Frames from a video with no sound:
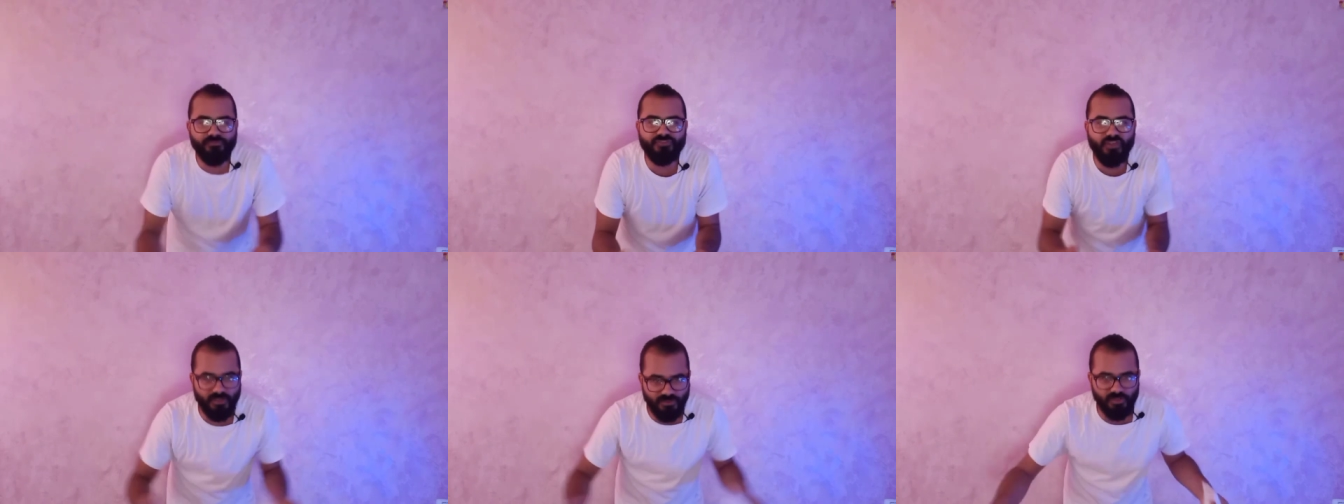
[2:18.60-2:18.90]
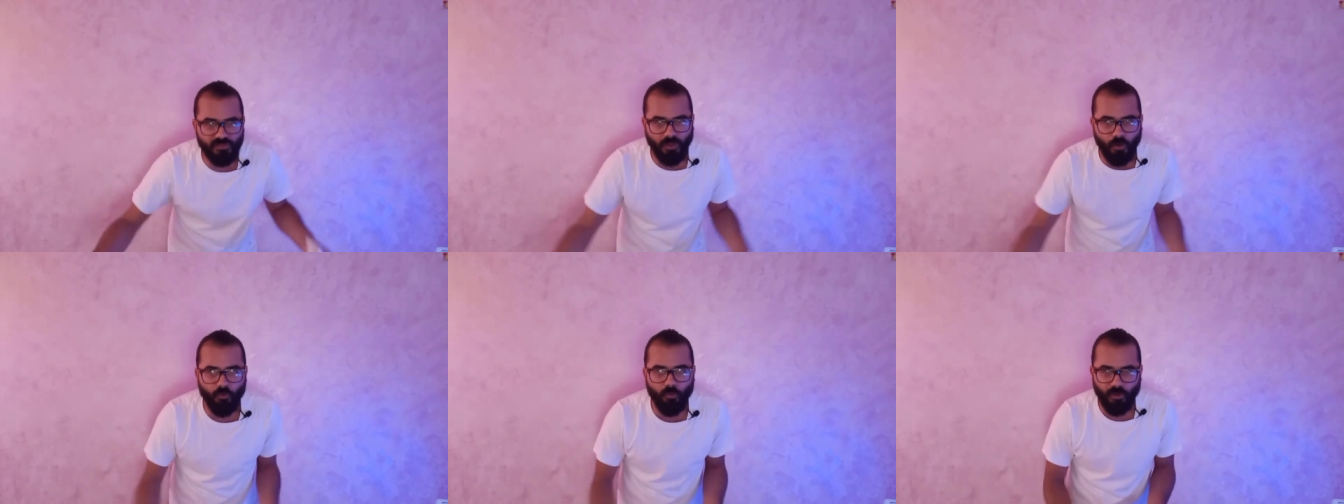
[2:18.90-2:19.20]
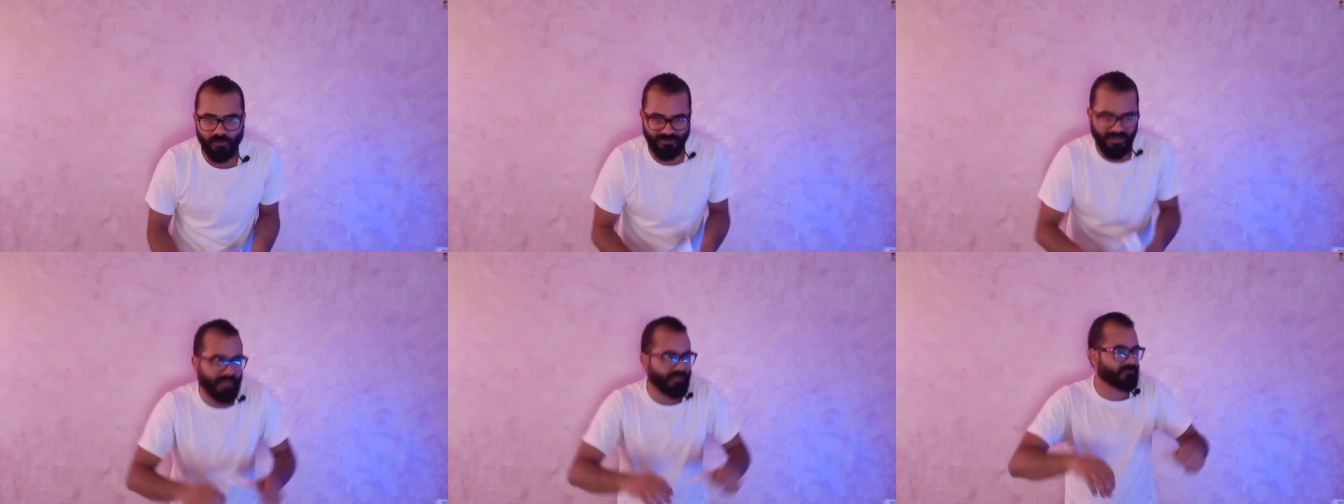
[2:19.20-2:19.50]
نفسك
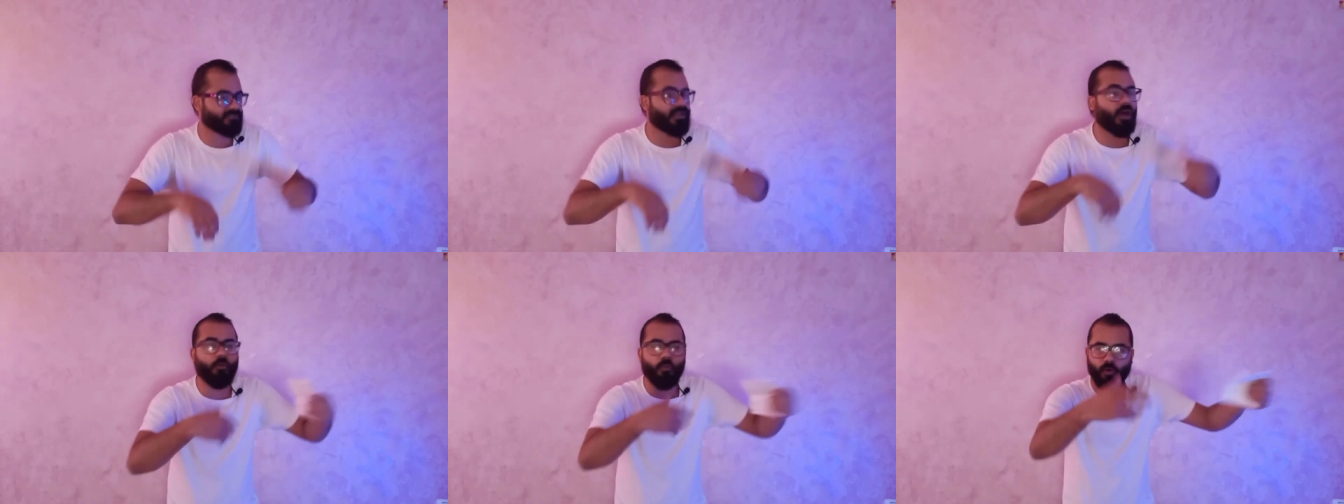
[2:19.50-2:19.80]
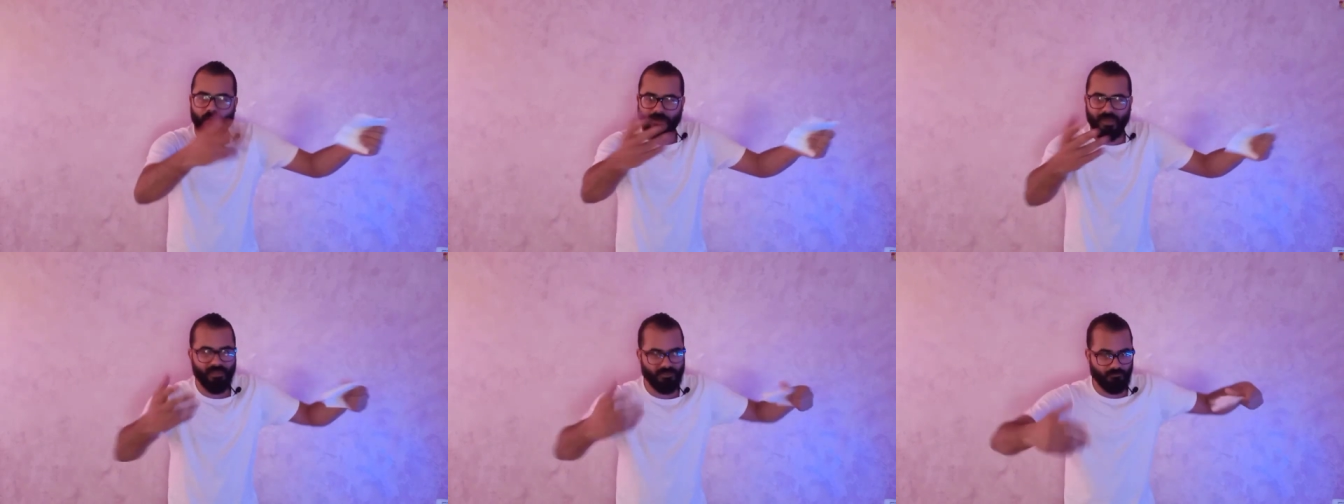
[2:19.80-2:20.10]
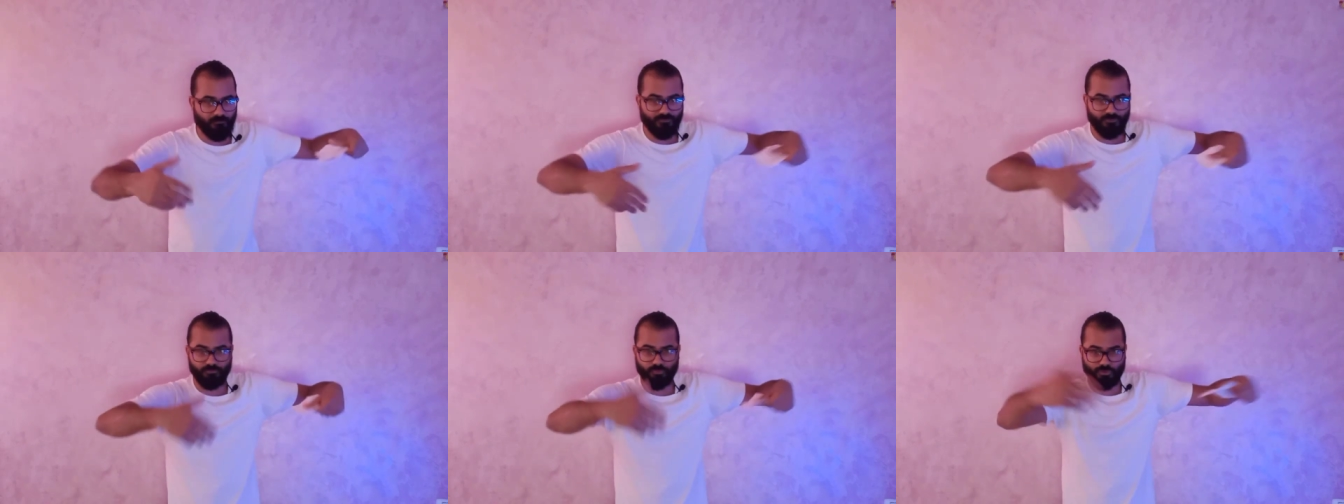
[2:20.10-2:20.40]
تدور يعني دور
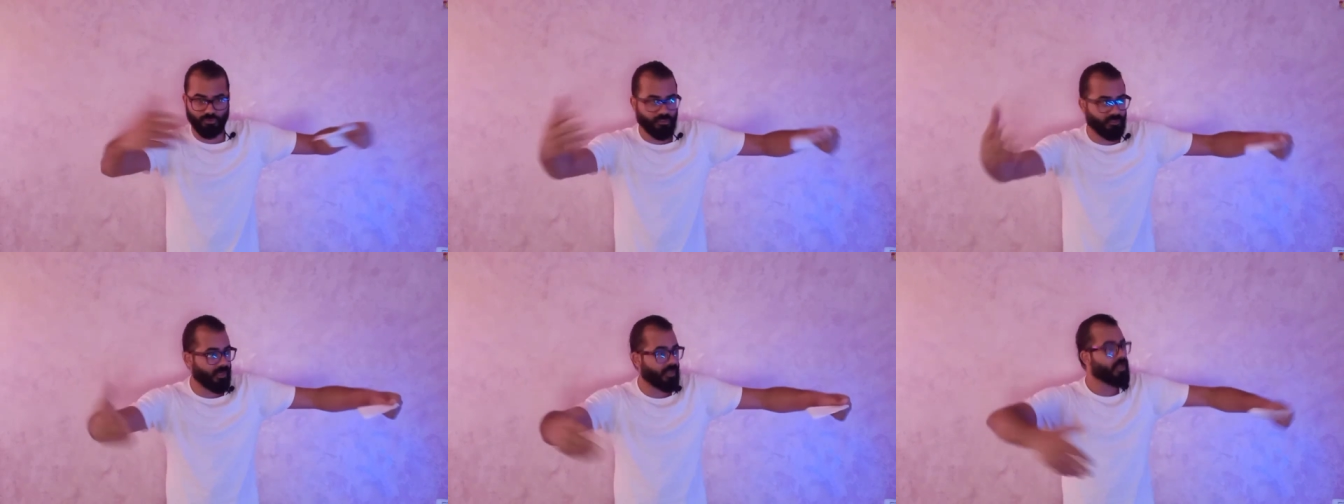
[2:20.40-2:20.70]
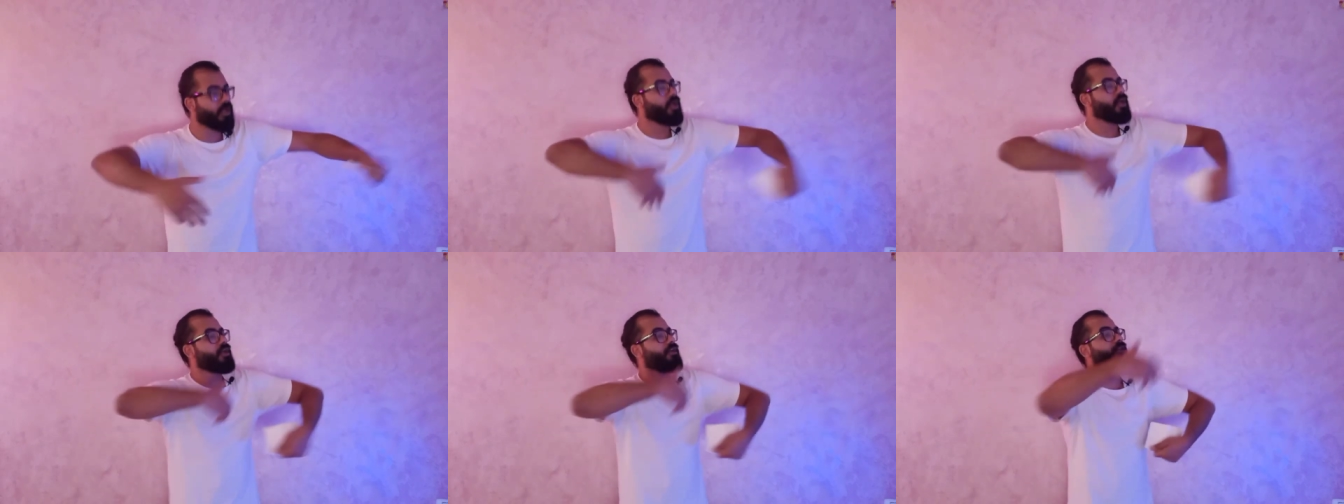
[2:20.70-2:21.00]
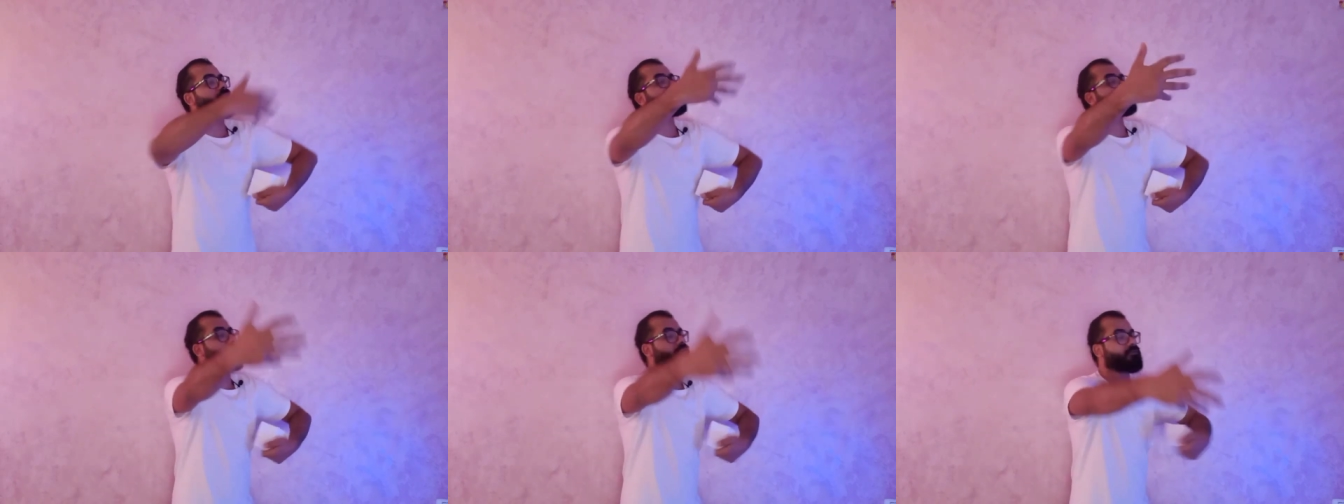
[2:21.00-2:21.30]
عادي مفيش مشكله
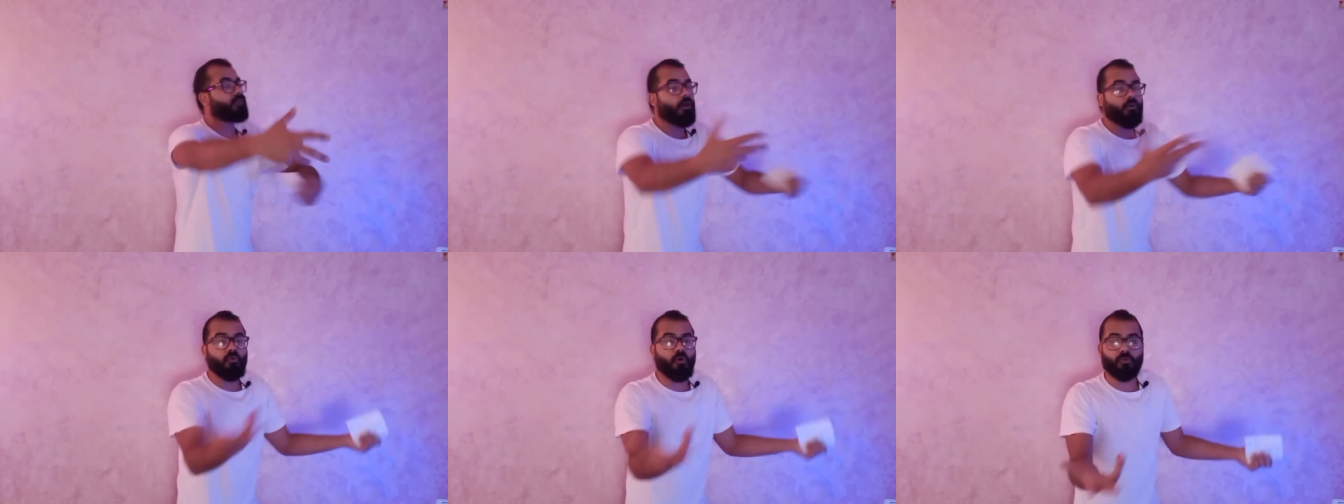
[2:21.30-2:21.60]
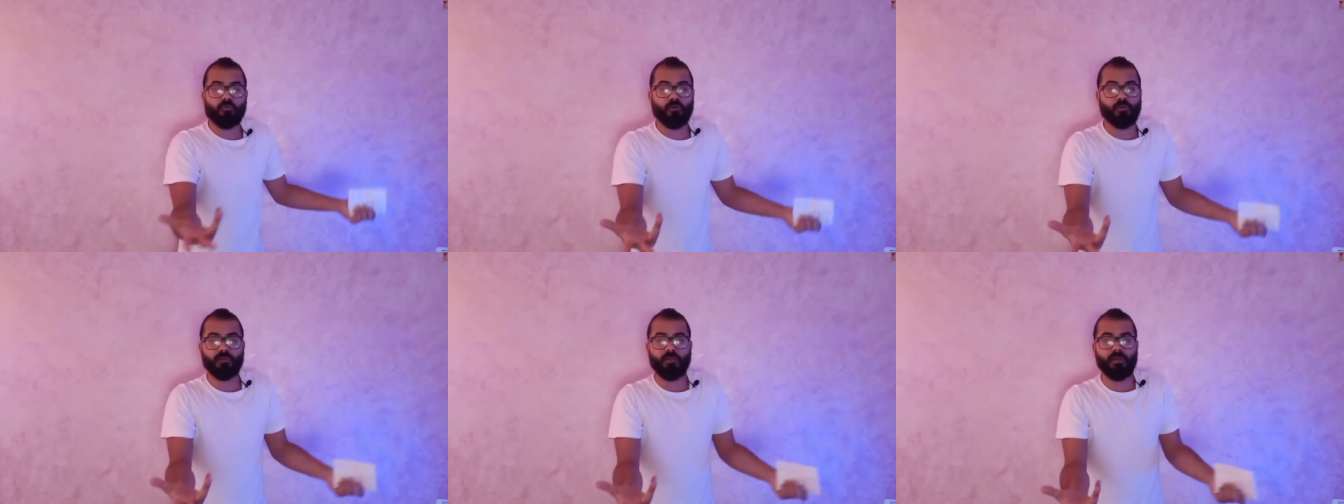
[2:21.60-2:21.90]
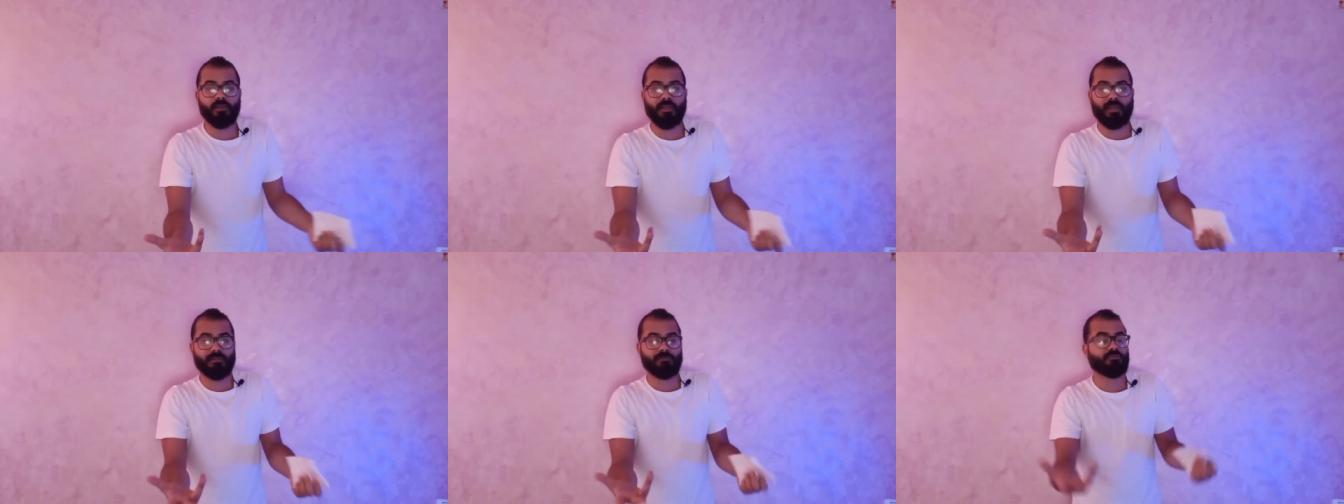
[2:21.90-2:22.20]
ان انت تدور
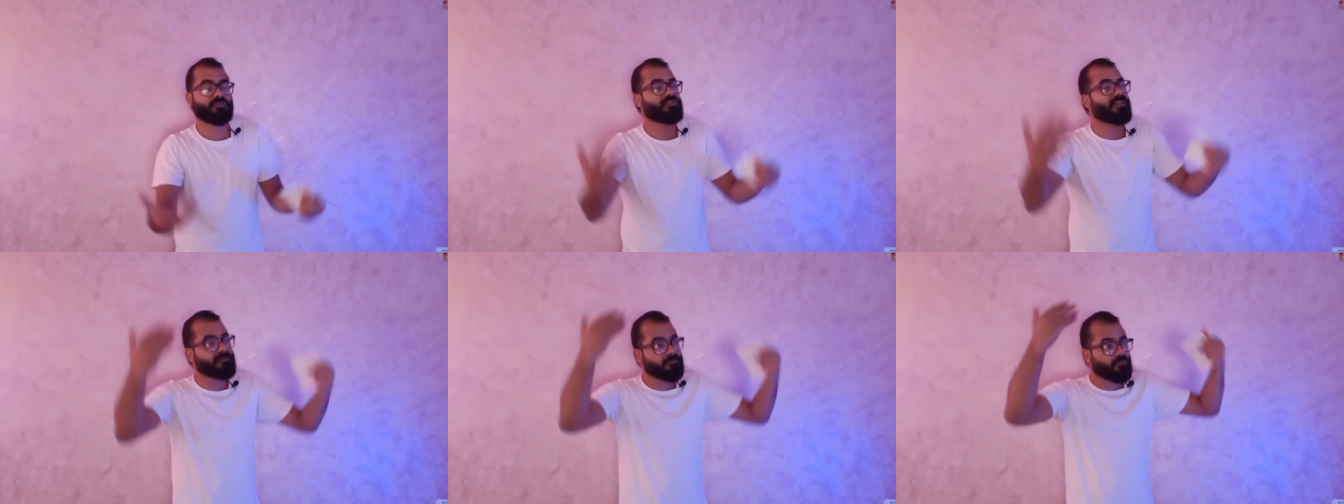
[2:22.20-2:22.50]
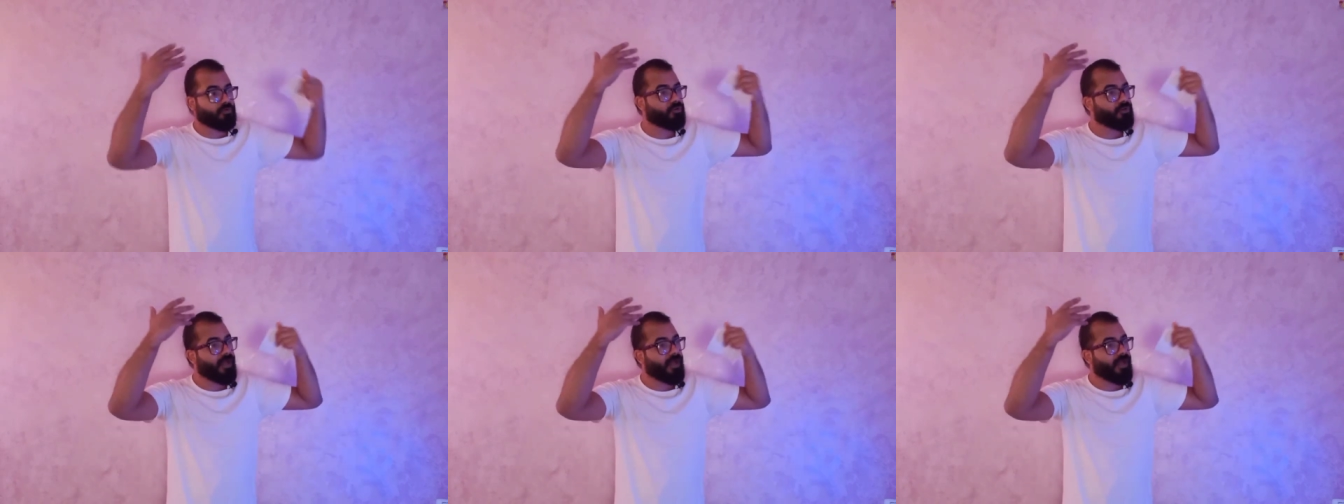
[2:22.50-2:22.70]
والله يعني مش لازم